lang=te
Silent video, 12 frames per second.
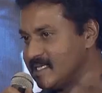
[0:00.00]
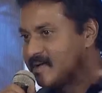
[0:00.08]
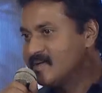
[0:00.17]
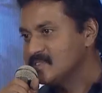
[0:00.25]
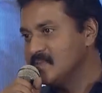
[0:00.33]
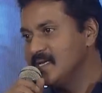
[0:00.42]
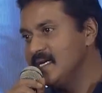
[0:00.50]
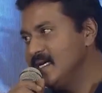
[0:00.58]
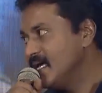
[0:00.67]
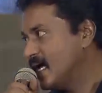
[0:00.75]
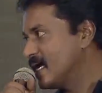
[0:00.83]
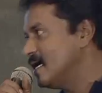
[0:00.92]
తర్వాత మళ్ళీ
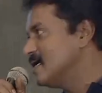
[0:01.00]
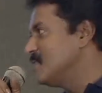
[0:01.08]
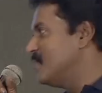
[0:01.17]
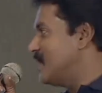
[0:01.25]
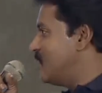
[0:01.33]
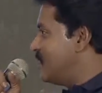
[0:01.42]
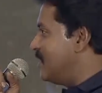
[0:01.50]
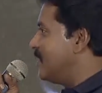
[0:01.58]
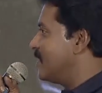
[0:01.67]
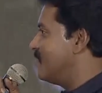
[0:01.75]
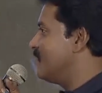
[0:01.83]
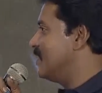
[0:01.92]
అలాంటి మెలోడీ
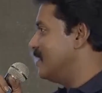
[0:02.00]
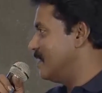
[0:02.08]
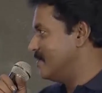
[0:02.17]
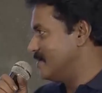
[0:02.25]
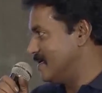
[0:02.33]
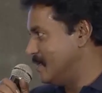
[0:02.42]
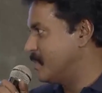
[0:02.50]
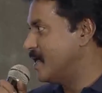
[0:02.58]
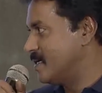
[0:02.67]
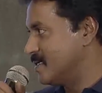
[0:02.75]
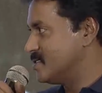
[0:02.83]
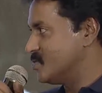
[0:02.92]
లాగా ఫీల్ అయ్యాను నేను ఈ
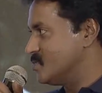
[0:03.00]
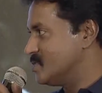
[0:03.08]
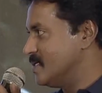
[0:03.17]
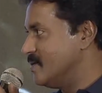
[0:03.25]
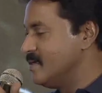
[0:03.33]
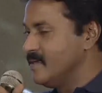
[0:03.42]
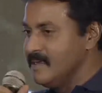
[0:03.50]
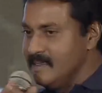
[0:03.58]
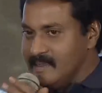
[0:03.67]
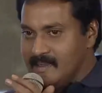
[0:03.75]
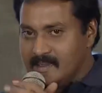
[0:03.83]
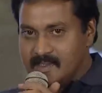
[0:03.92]
పాటను చూసి
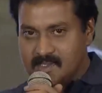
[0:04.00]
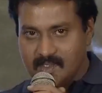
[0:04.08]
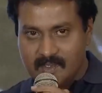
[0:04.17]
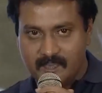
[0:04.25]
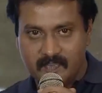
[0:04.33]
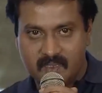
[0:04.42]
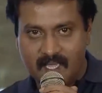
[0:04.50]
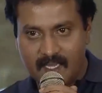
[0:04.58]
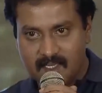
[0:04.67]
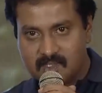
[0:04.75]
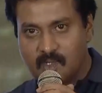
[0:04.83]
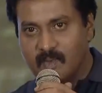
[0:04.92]
సో థ్యాంక్
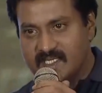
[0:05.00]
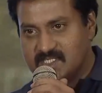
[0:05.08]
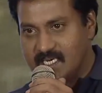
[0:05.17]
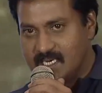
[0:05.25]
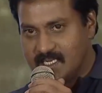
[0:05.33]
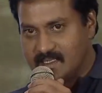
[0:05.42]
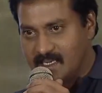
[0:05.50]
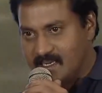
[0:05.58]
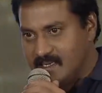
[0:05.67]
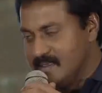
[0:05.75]
యూ సో మచ్ అండి అందరికీ